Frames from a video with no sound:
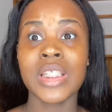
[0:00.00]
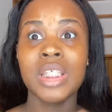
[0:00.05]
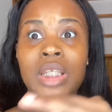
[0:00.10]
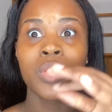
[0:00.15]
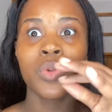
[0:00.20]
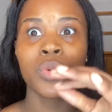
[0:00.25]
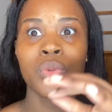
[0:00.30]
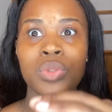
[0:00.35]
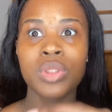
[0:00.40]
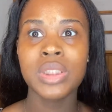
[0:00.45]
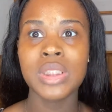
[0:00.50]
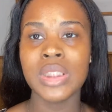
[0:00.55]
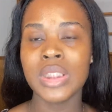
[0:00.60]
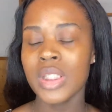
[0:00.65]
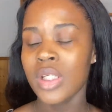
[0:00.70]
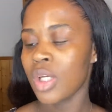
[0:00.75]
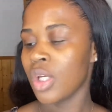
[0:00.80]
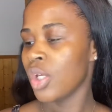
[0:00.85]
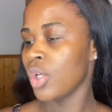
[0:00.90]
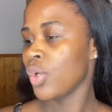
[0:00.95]
Et
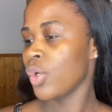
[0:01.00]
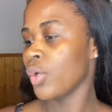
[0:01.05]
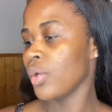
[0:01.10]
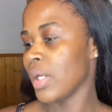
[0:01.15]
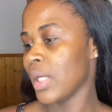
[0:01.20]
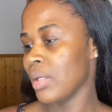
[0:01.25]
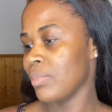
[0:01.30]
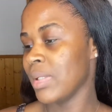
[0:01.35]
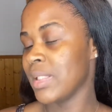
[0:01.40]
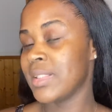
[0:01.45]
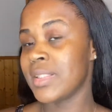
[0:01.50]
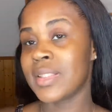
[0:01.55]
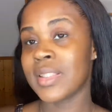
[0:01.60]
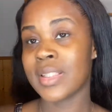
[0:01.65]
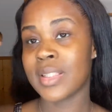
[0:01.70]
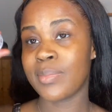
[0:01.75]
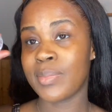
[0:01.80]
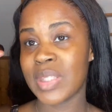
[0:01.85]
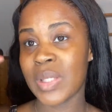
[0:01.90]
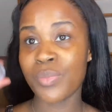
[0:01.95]
aussi, euh, elle m'a dit que
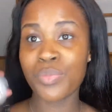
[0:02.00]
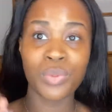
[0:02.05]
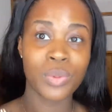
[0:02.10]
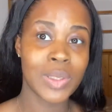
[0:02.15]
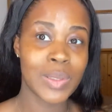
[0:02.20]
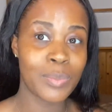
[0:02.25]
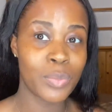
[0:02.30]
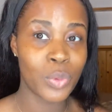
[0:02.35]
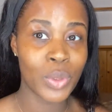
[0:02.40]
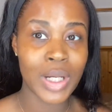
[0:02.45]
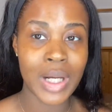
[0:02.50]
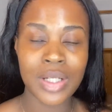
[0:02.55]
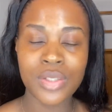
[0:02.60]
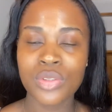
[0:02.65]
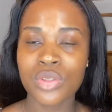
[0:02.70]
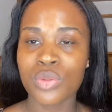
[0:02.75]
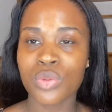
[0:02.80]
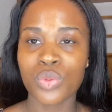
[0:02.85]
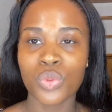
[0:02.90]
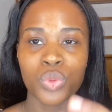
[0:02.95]
c'était bien pour les peaux
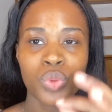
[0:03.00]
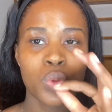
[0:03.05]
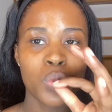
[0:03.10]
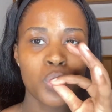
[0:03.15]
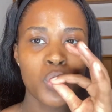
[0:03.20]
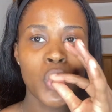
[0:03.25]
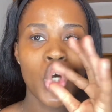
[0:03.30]
grasses, donc